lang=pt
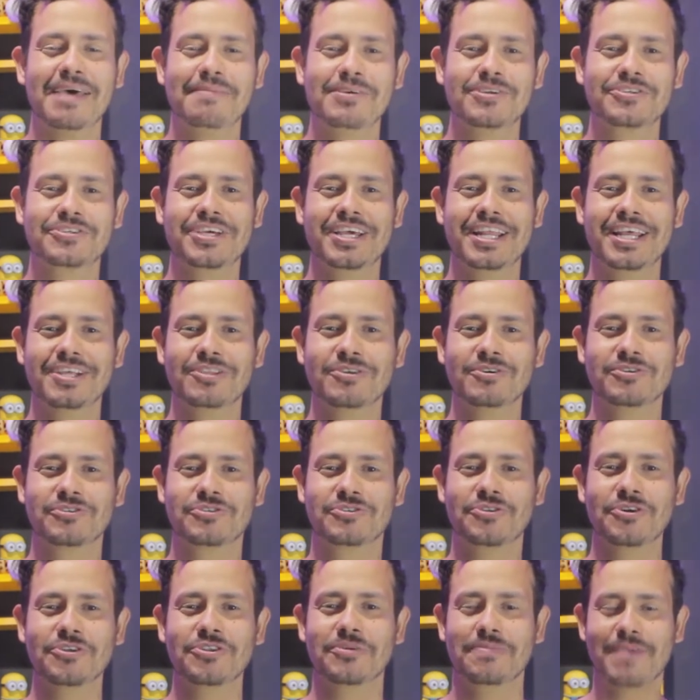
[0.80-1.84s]
meus
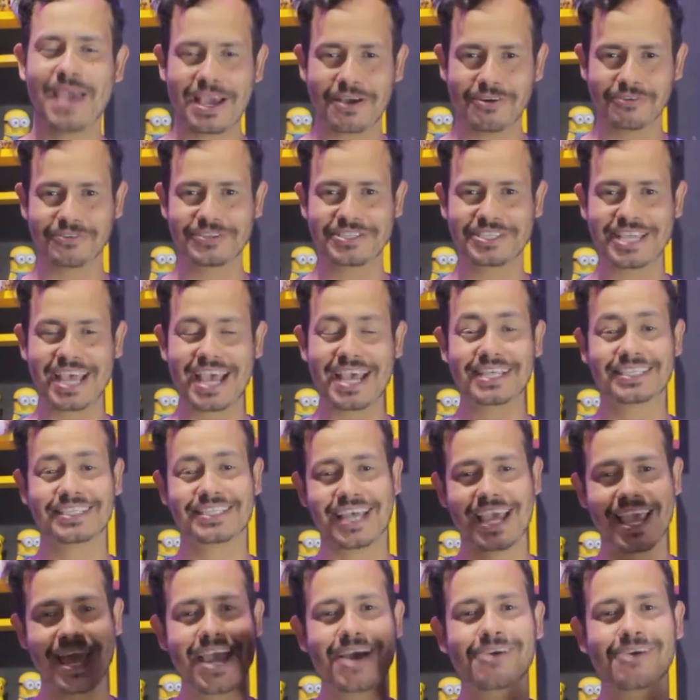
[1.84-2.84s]
queridos, tudo bem com vocês?